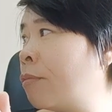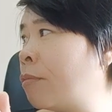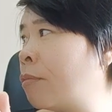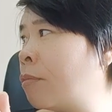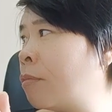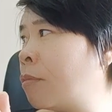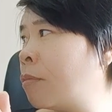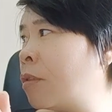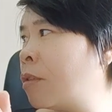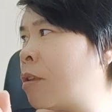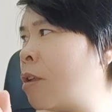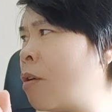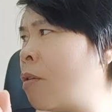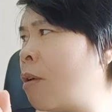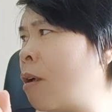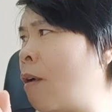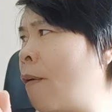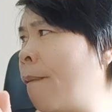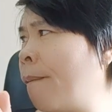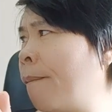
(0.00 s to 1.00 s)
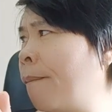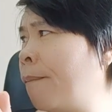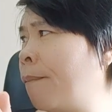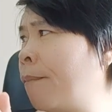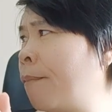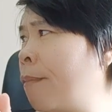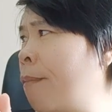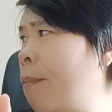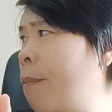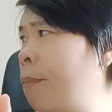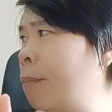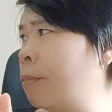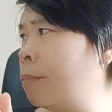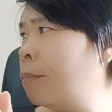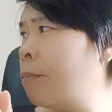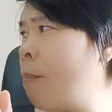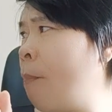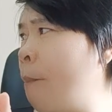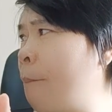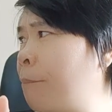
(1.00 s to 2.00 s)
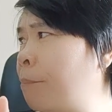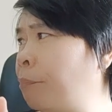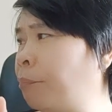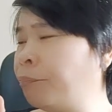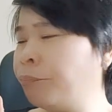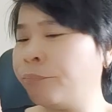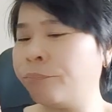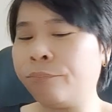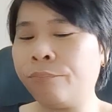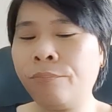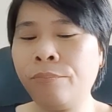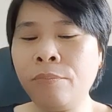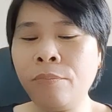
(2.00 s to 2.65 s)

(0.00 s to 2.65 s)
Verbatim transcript: lệ phí trước bạ, lệ phí môn bài,